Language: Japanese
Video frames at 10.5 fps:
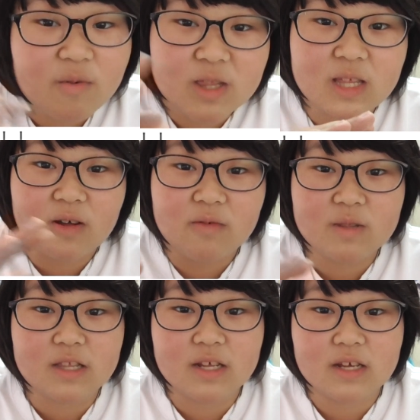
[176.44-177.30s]
応援し
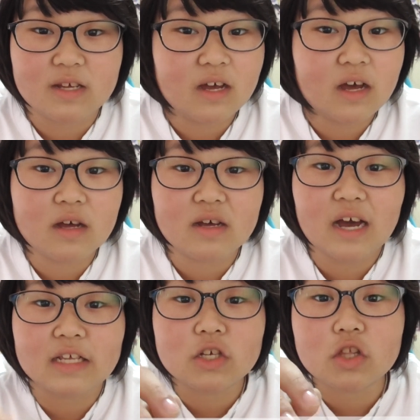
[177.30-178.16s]
ます。頑張ってくだ
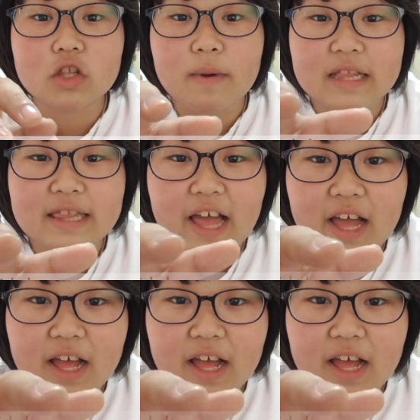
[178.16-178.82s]
さい。あ、あ、ちょっと待って。